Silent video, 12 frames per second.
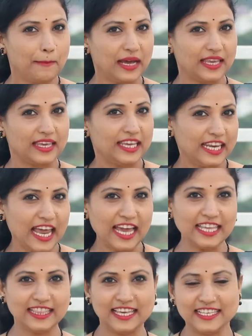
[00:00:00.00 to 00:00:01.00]
మరి ఇలా
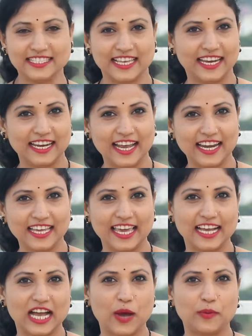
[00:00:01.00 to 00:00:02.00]
అయితే
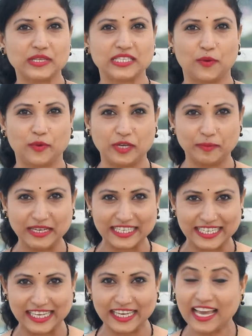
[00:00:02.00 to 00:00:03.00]
శరీరానికి కావలసిన విటమిన్
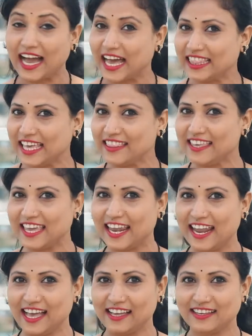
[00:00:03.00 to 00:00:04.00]
డి అందేది
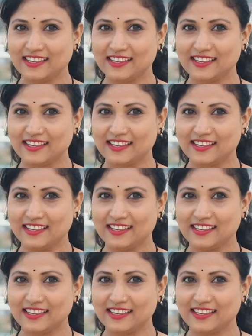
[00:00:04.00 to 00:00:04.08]
ఎలా